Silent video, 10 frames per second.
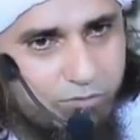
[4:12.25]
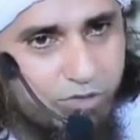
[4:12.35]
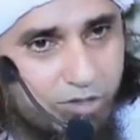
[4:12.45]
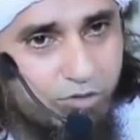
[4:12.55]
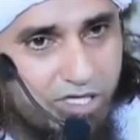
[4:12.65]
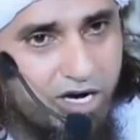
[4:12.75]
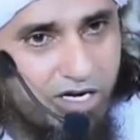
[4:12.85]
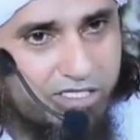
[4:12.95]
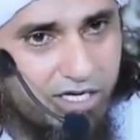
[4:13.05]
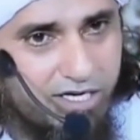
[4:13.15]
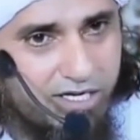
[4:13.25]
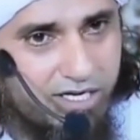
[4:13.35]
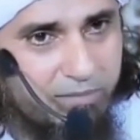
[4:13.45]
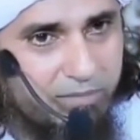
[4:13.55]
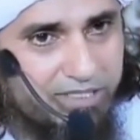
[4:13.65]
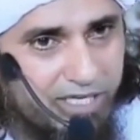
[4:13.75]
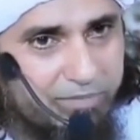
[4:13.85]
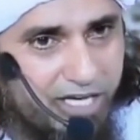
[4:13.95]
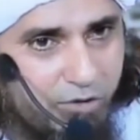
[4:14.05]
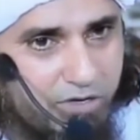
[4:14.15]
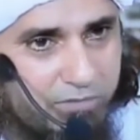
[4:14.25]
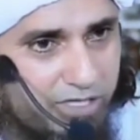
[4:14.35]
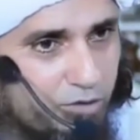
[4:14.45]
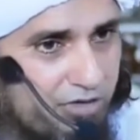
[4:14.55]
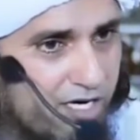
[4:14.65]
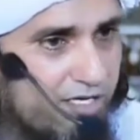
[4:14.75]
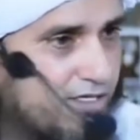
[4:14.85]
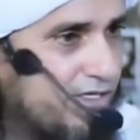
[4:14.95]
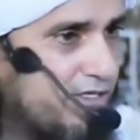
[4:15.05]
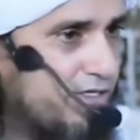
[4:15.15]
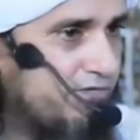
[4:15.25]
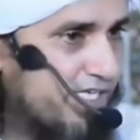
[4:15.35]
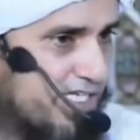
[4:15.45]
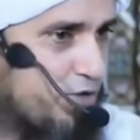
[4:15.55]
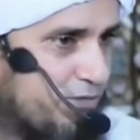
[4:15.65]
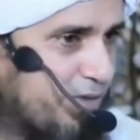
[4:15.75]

उन्होंने तो नहीं कहा घास खाने यानी फिर मतलब क्या हुआ मैं तो वहाँ वैसे ही